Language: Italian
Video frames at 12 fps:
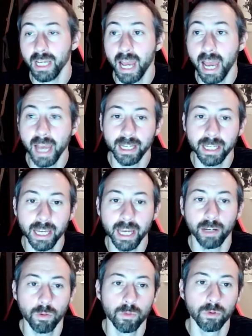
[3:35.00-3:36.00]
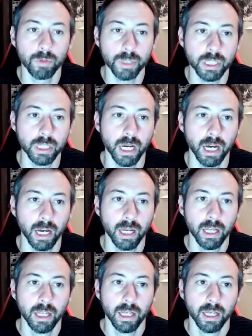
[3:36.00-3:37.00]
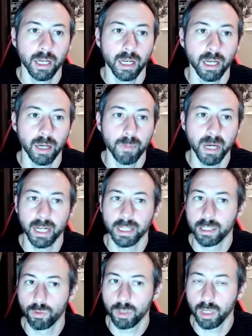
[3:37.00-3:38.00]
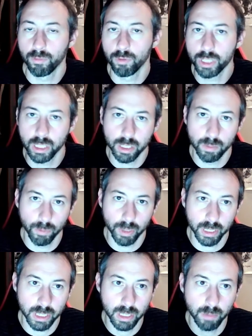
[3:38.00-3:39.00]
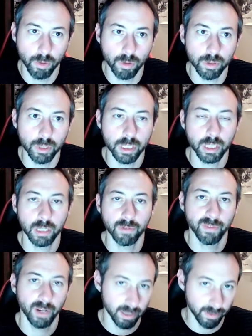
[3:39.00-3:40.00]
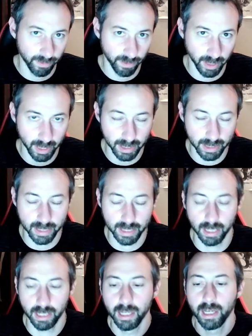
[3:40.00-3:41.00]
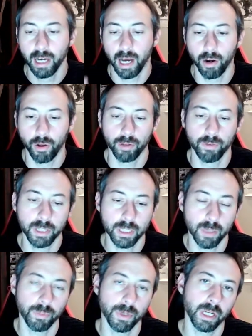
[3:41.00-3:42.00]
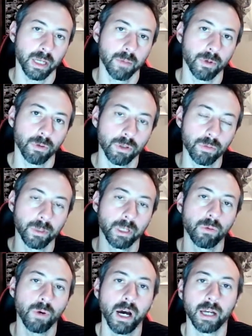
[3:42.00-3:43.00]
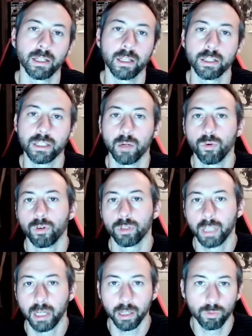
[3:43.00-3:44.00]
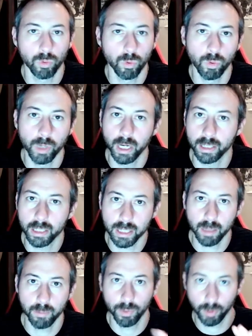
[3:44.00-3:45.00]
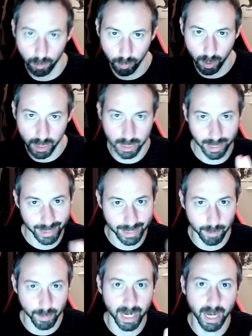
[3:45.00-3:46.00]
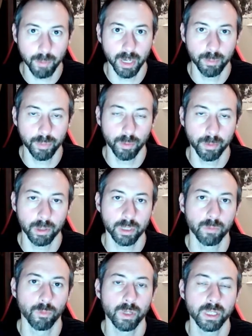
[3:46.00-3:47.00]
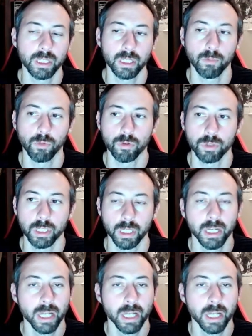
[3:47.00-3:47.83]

è che comunque sia eh, beh, innanzitutto la voce di Simone Simons fa la differenza. Allora, dovete sapere che per quanto mi riguarda, diciamo, Taria Turunen, ad esempio, che può essere assimilabile più o meno a Simone Simons,